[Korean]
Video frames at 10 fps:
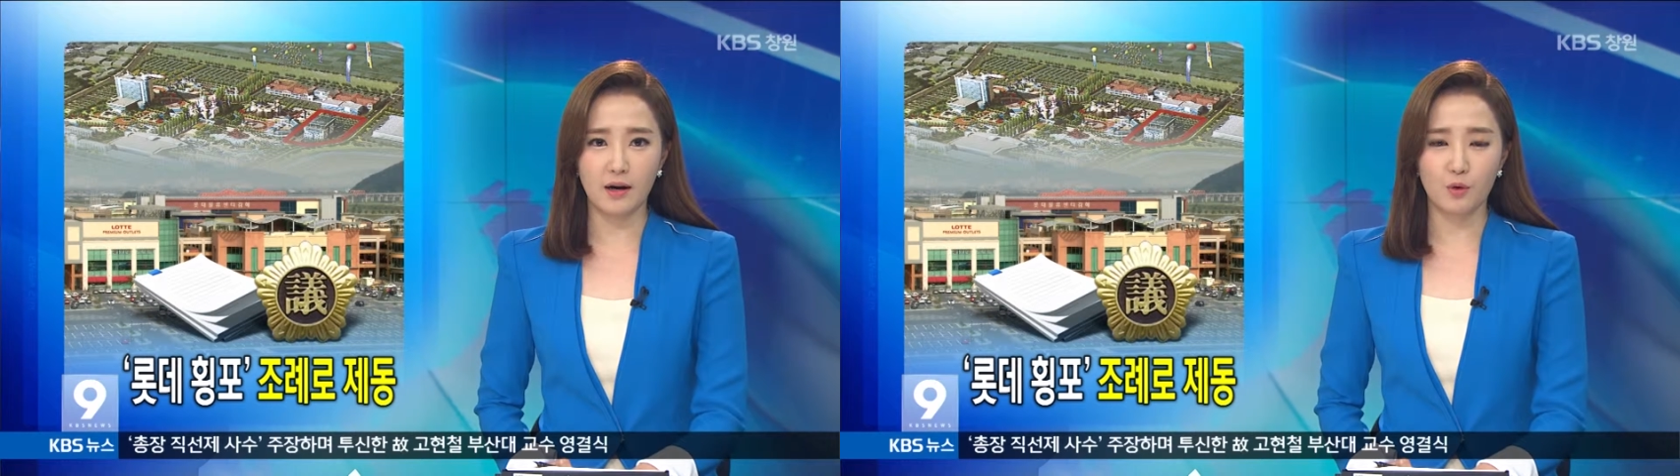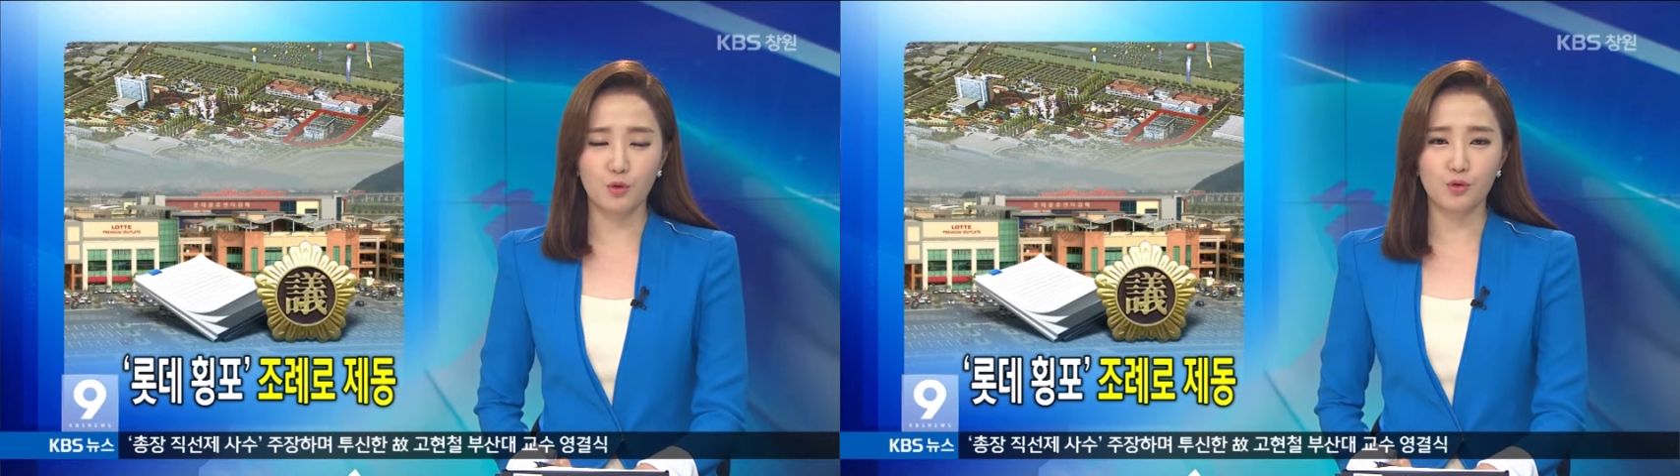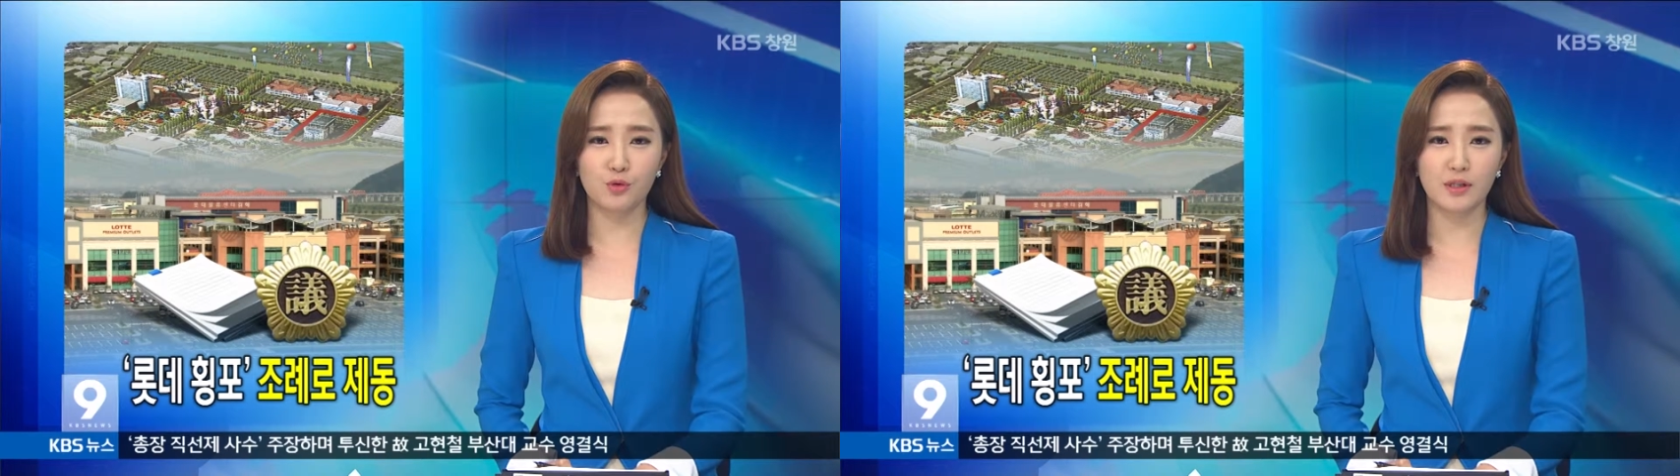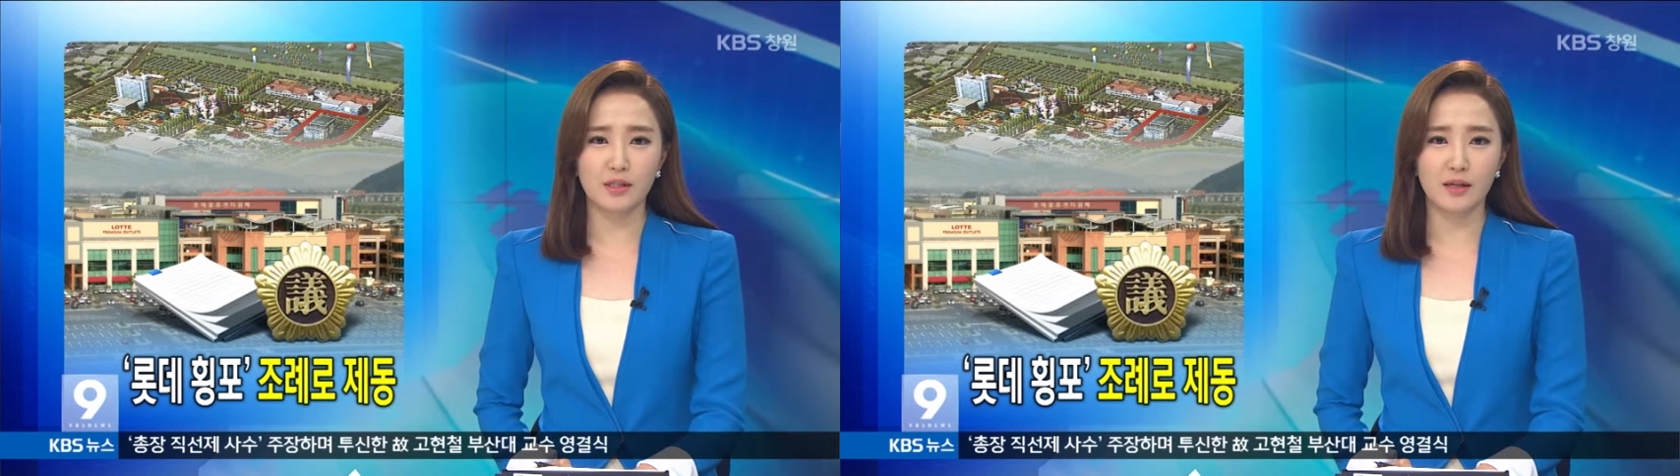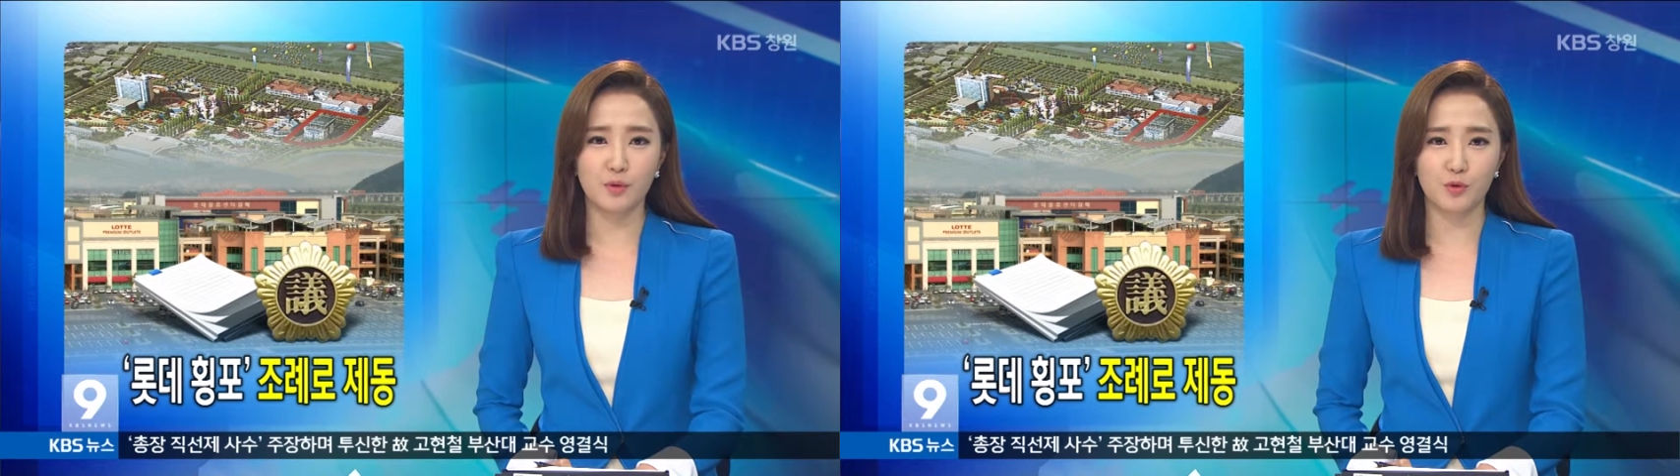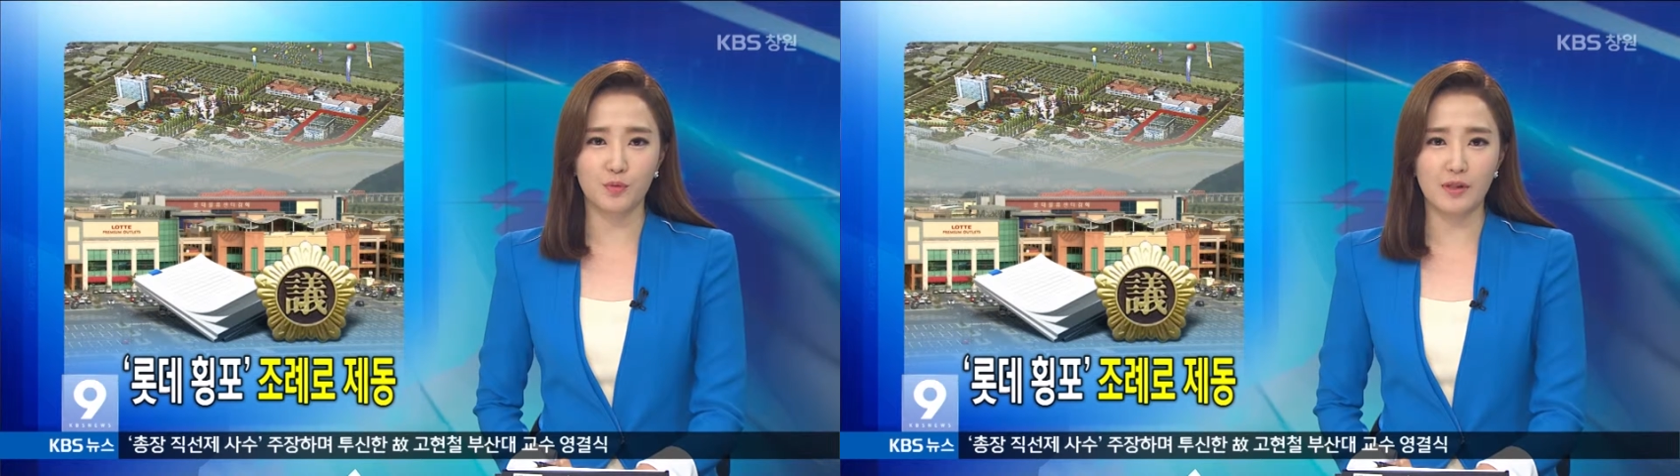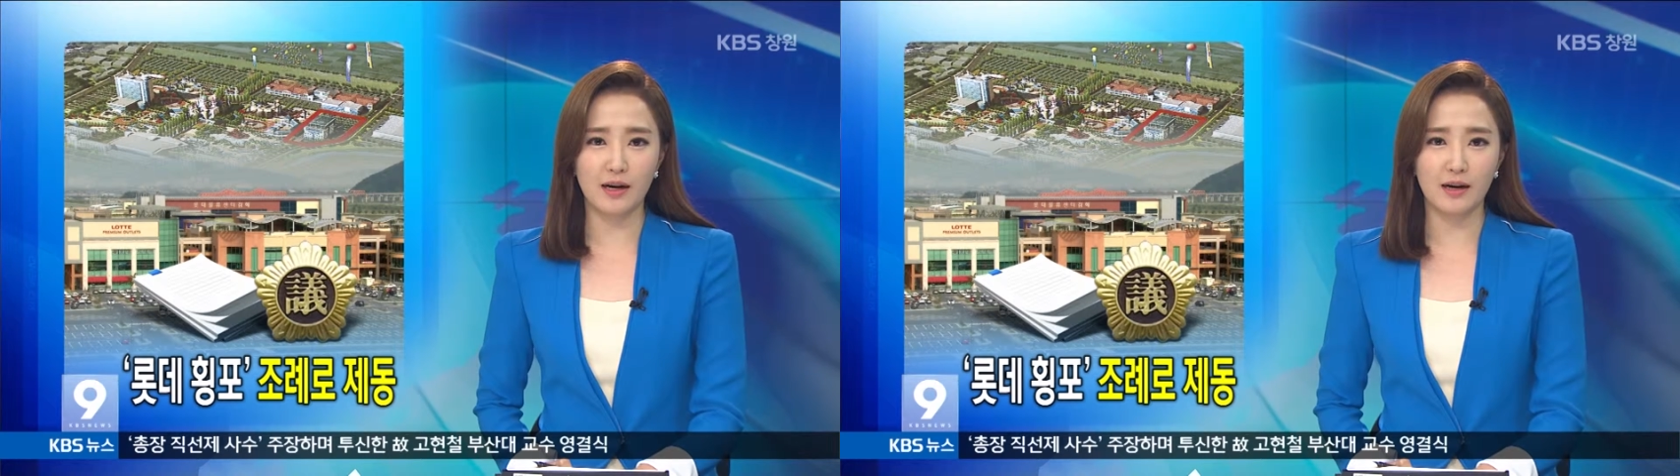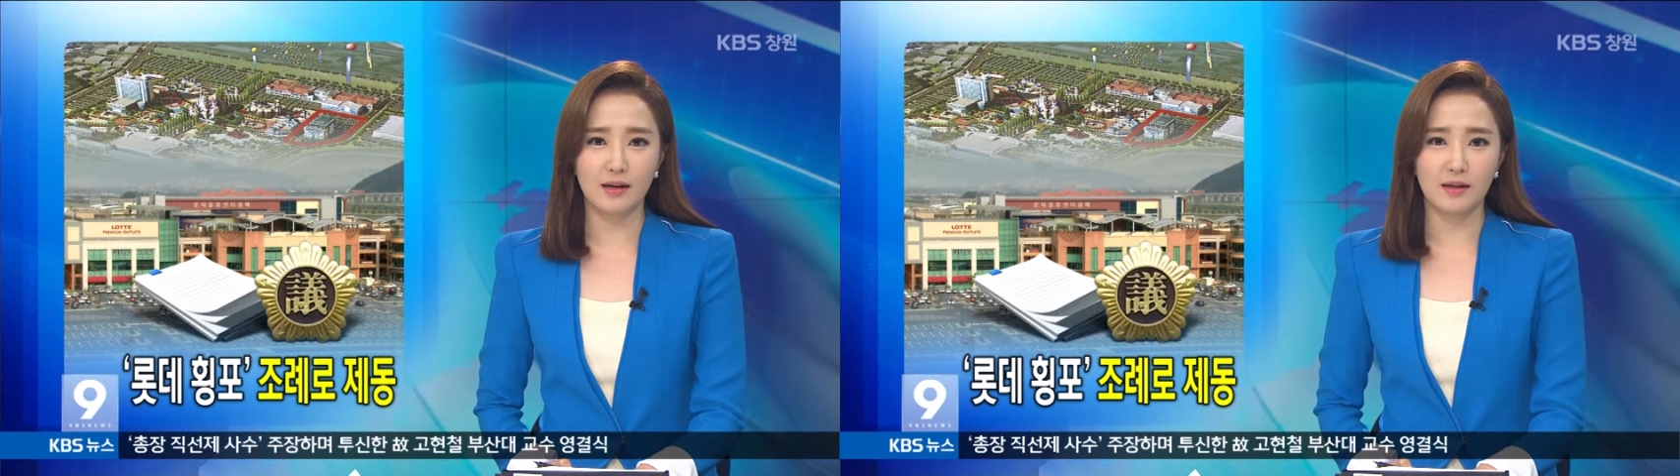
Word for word: 오종우 기자의 보도입니다.